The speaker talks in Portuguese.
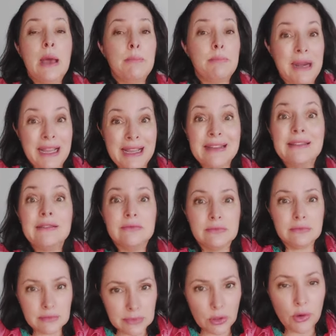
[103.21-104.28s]
para
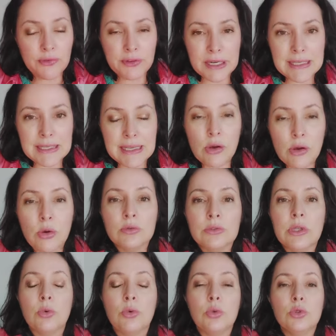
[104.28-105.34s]
oferecer
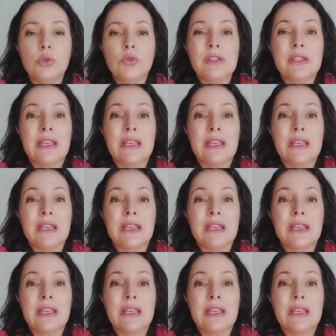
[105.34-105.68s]
conteúdos